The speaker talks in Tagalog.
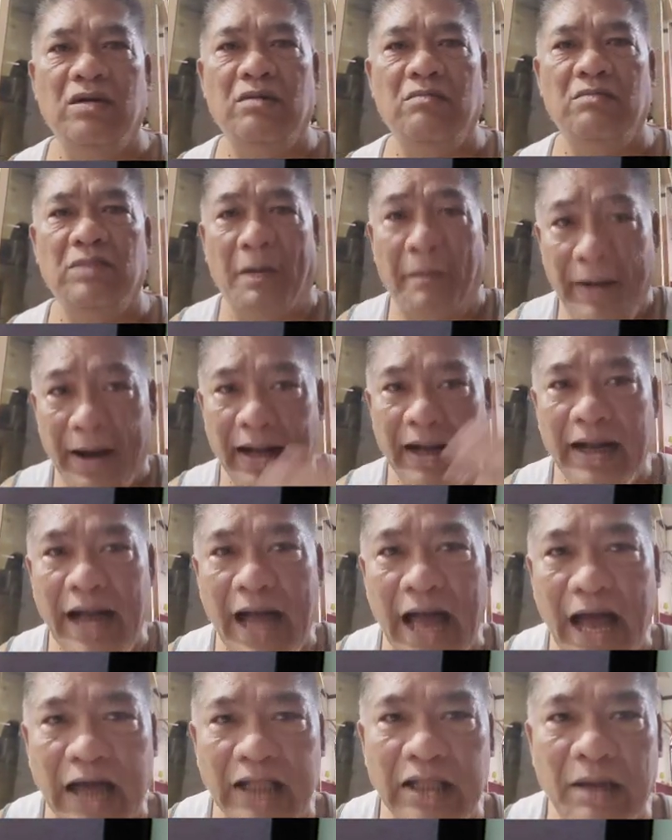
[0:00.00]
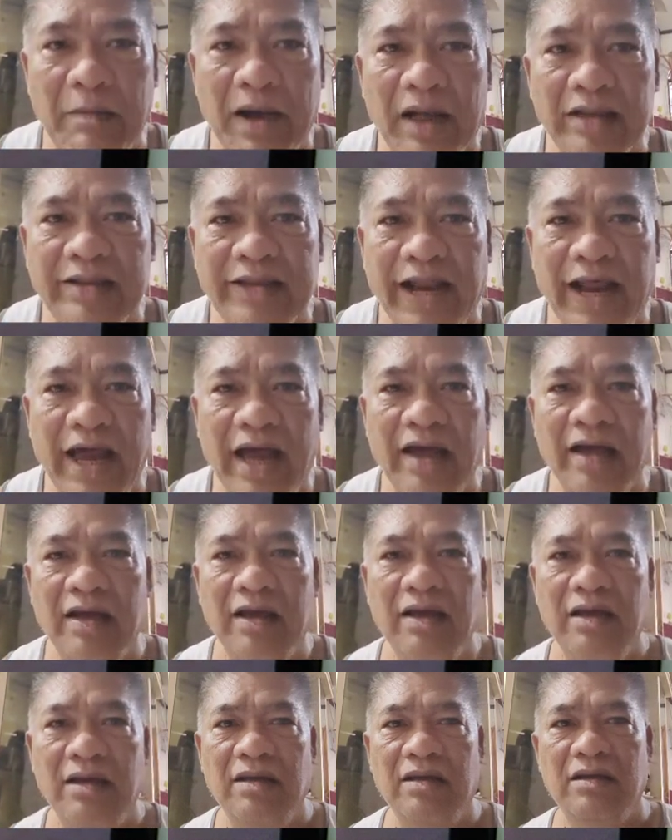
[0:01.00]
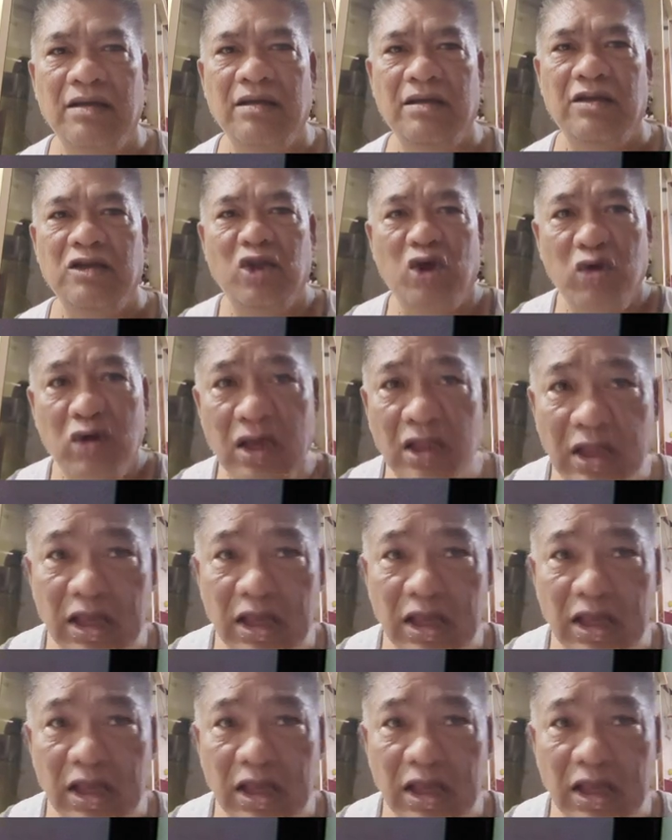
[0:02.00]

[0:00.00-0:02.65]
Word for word: nabangga ka ng mga truck, hindi